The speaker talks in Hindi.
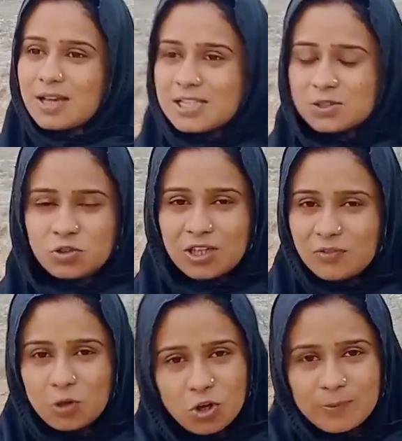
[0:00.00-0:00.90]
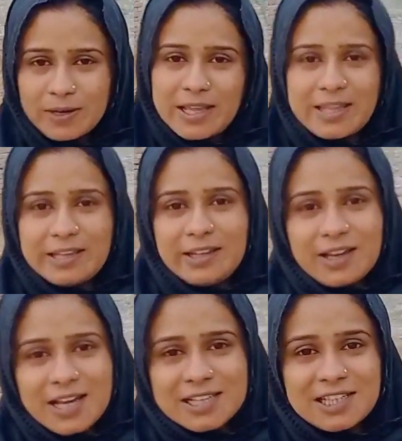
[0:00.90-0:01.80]
ख़ास जो है ना ब्लॉग बनाए
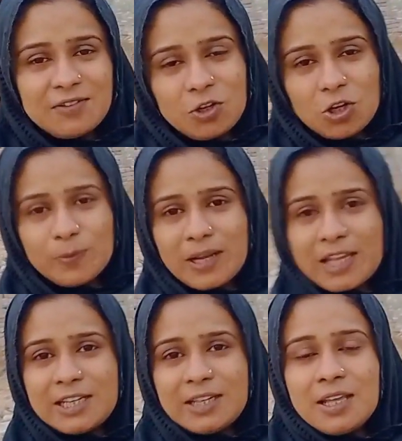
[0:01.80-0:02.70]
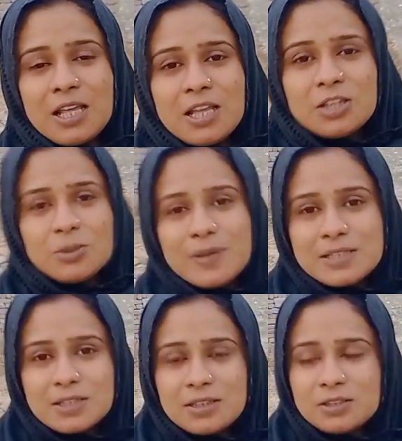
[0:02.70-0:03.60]
नहीं ख़ास का ब्लॉग बनाए नहीं तो
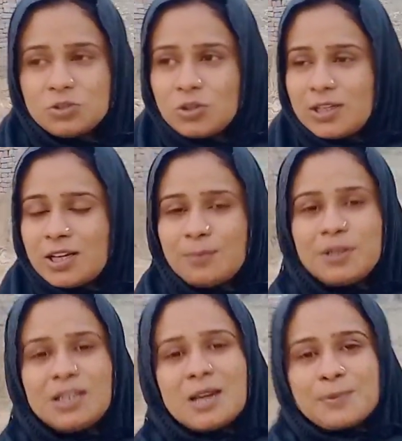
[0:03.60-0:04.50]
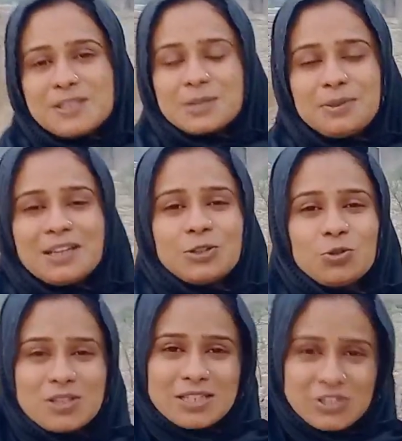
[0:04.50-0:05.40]
बस जो है ना अभी आपके साथ मैंने
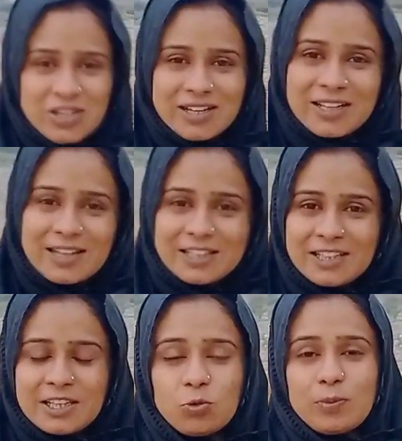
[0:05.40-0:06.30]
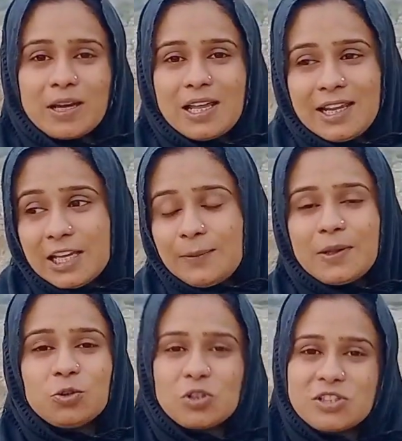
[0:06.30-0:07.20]
कहा थोड़ा सा शेयर कर लेते हैं क्योंकि मैं खाला घर
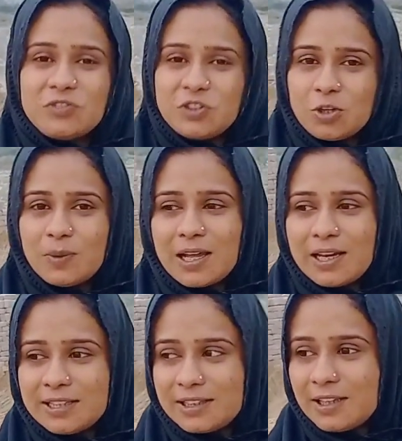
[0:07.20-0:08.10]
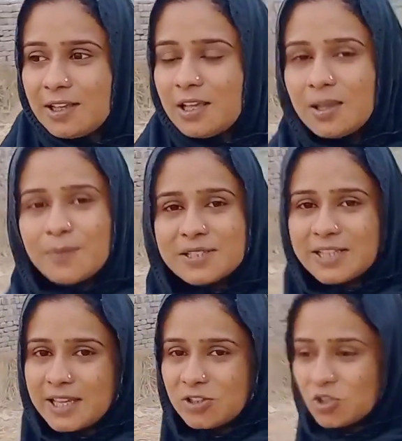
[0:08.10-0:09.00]
गई थोड़ी सी वीडियो बना लेते हैं
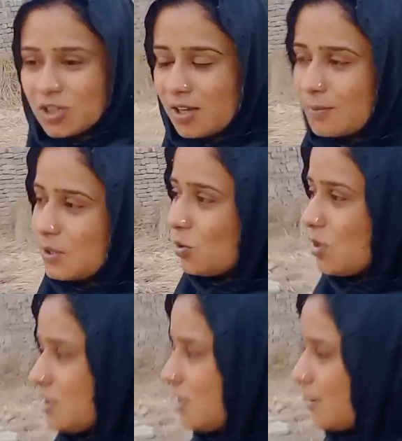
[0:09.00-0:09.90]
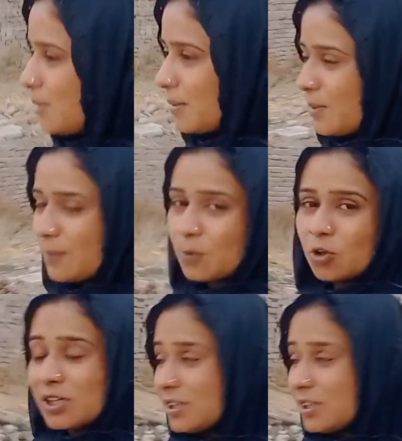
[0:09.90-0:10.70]
बस यही जो है ना अभी थोड़ी सी देर में अभी अपलोड